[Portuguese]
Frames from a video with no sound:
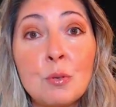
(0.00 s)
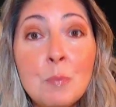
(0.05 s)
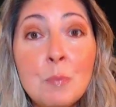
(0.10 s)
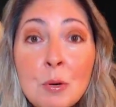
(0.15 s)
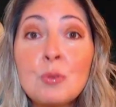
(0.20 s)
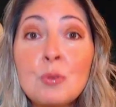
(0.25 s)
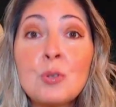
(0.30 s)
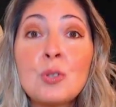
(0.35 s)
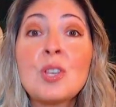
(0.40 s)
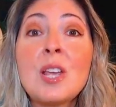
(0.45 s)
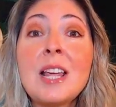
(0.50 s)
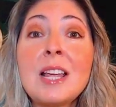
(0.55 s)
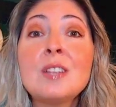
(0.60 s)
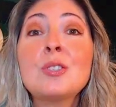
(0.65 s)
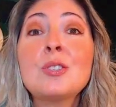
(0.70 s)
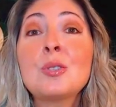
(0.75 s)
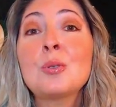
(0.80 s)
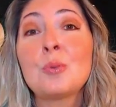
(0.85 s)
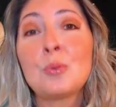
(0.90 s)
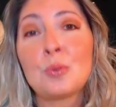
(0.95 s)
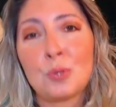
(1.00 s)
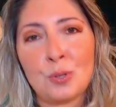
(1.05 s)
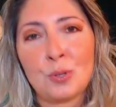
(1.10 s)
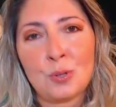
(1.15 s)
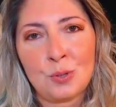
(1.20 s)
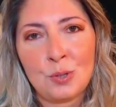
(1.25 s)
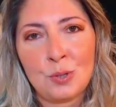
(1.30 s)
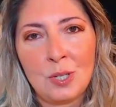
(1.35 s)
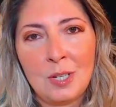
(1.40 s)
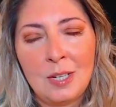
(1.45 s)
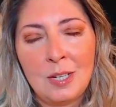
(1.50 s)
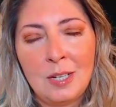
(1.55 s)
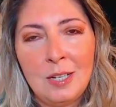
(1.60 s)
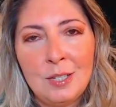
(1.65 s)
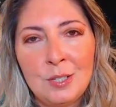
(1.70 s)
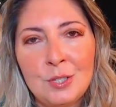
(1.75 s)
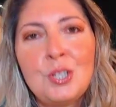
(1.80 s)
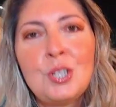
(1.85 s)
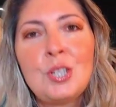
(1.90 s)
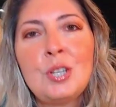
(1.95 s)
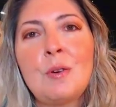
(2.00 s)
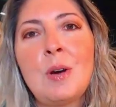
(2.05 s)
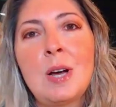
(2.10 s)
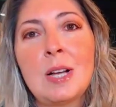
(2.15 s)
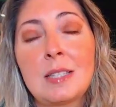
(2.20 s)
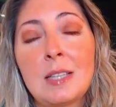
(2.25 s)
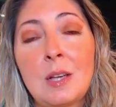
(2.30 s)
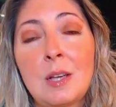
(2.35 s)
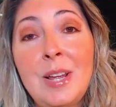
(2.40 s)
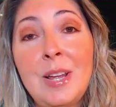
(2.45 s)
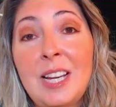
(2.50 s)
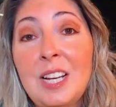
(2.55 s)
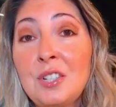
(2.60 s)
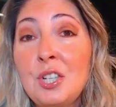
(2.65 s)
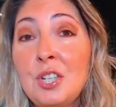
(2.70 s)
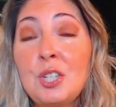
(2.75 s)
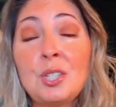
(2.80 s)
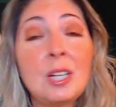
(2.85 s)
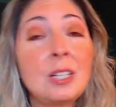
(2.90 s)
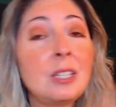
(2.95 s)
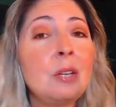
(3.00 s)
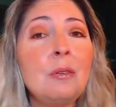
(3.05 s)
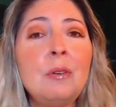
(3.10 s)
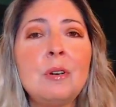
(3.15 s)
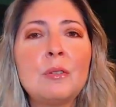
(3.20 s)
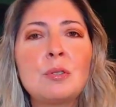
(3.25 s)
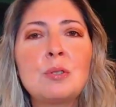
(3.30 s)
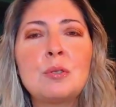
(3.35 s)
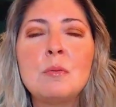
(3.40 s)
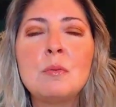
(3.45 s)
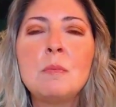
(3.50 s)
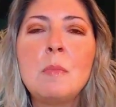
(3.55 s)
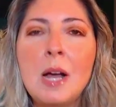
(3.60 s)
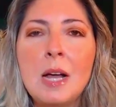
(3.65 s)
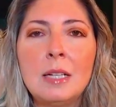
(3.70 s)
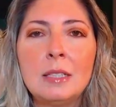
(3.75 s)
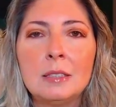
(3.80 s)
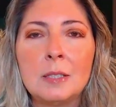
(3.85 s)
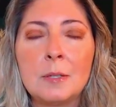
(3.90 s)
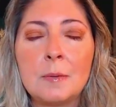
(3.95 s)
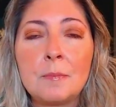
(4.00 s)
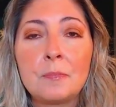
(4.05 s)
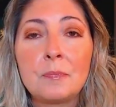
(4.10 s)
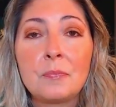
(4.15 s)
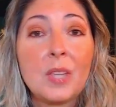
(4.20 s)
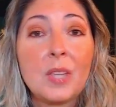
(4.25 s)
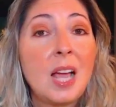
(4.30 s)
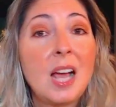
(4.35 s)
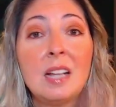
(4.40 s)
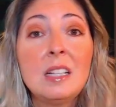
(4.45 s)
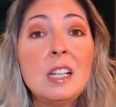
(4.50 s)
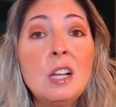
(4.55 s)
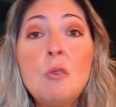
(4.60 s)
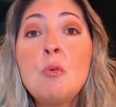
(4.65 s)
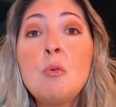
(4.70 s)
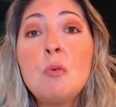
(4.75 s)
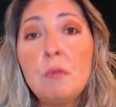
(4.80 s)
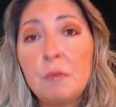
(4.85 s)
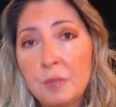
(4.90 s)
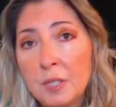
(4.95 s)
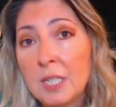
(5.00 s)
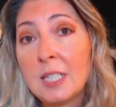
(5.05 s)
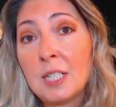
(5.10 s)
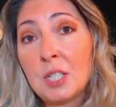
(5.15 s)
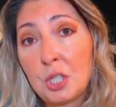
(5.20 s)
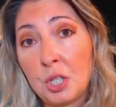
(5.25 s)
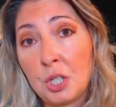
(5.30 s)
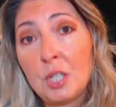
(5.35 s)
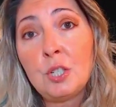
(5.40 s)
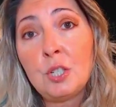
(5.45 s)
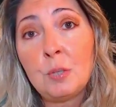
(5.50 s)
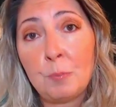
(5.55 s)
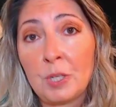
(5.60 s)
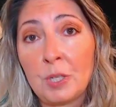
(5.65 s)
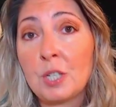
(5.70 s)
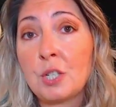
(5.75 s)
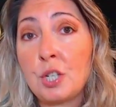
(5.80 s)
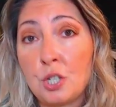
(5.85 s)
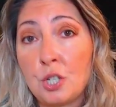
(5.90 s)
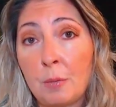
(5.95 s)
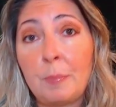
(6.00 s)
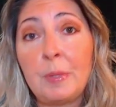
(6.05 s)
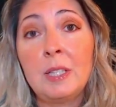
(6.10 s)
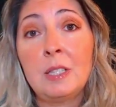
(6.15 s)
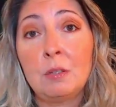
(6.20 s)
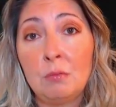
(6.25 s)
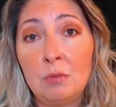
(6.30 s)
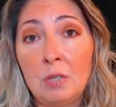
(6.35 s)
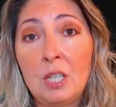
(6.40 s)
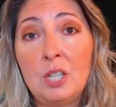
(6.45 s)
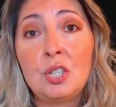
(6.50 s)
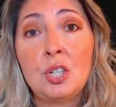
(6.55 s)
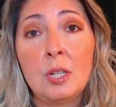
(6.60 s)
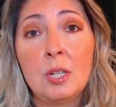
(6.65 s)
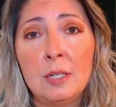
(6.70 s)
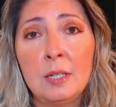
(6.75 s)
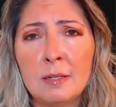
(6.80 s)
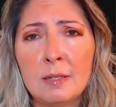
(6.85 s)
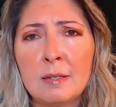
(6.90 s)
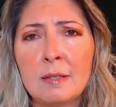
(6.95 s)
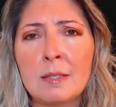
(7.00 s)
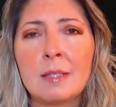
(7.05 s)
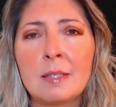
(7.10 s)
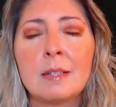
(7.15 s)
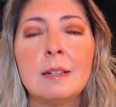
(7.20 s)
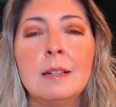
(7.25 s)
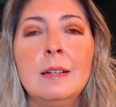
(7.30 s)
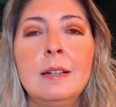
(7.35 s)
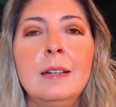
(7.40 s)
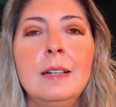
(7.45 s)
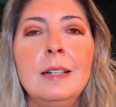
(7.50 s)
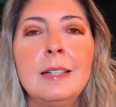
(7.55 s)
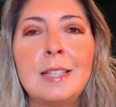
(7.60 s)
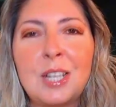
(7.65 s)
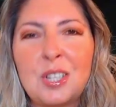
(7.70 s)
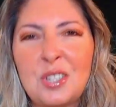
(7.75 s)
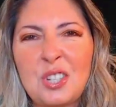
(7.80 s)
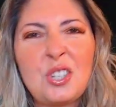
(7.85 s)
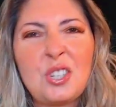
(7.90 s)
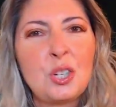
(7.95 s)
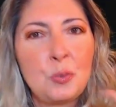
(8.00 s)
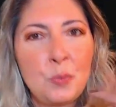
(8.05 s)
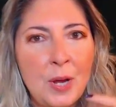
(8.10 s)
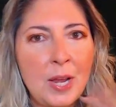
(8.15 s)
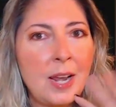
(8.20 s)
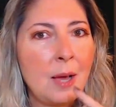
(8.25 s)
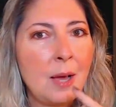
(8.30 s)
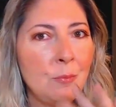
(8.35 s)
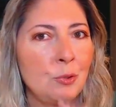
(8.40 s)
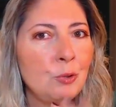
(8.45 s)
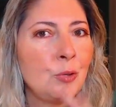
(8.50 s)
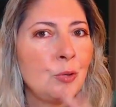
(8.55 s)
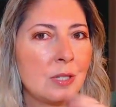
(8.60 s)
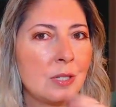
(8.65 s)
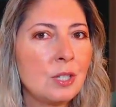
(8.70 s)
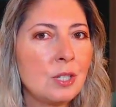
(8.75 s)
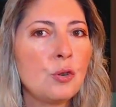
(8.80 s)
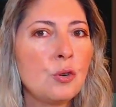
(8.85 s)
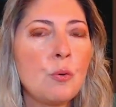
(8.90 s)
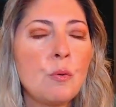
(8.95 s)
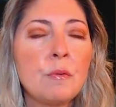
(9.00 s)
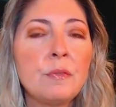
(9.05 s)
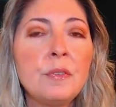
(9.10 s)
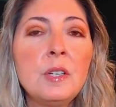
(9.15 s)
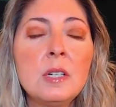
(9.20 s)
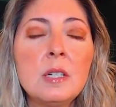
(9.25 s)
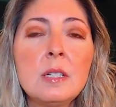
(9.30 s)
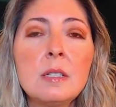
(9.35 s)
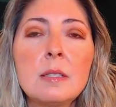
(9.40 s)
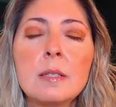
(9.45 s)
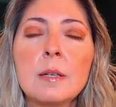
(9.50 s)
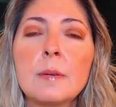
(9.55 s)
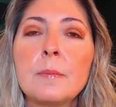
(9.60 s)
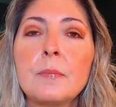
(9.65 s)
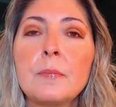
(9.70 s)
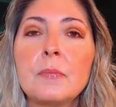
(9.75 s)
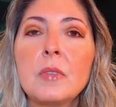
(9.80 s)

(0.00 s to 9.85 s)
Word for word: Os meus sensos tinham razão. É que a gente está tão acostumada a não confiar na gente, porque a gente aprendeu desde criança que a gente não é lá muito assim de confiança.